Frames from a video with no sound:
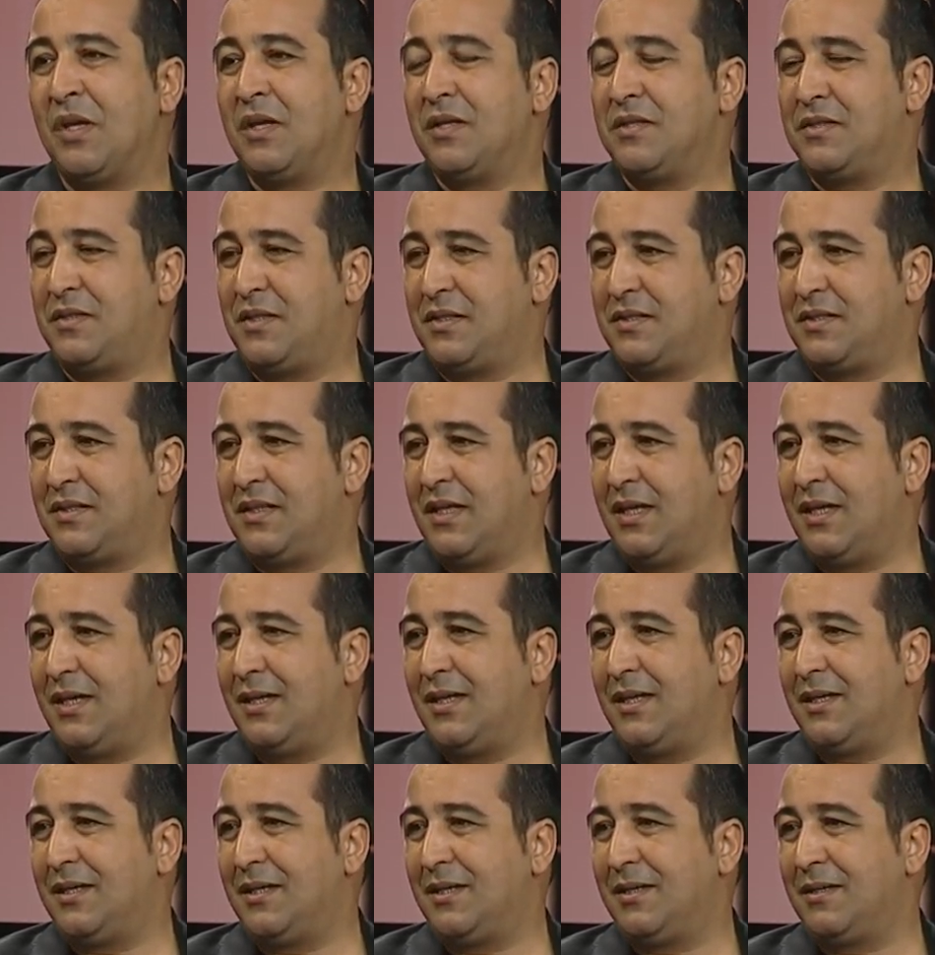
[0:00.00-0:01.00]
Siz de
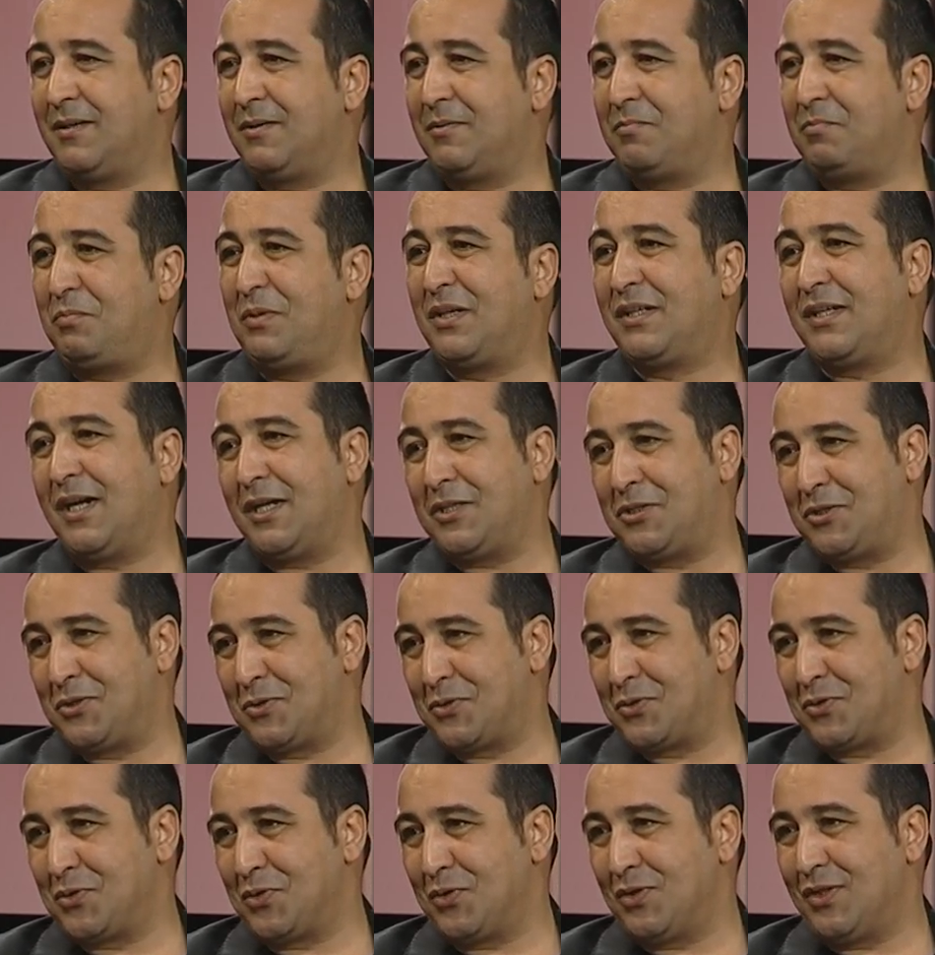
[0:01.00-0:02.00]
e, birkaç yıl
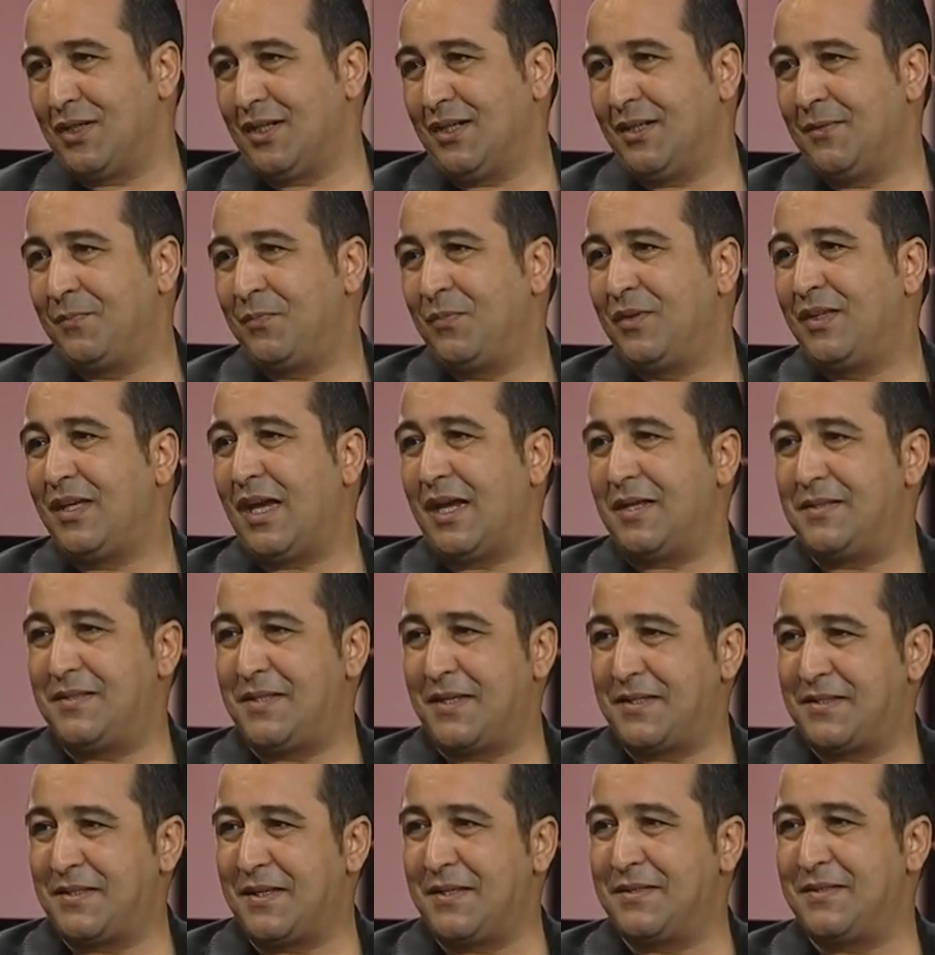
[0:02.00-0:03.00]
sonra yani
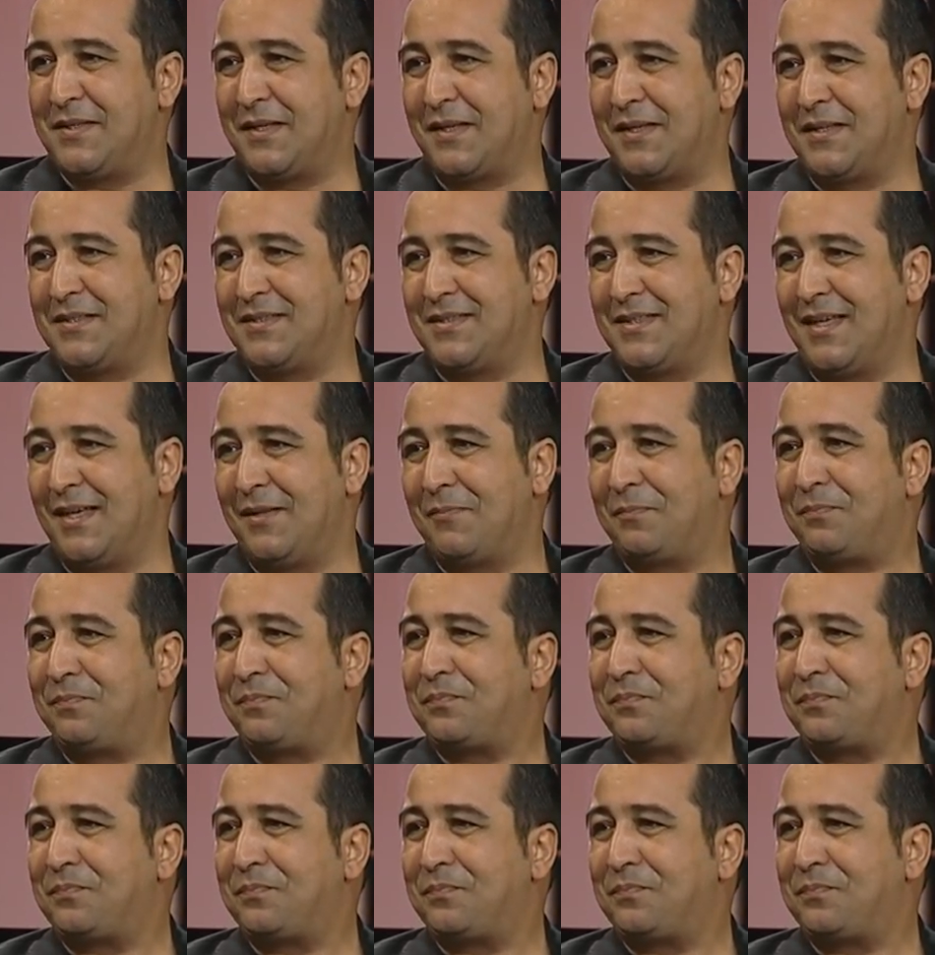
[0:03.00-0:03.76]
evet, 88'den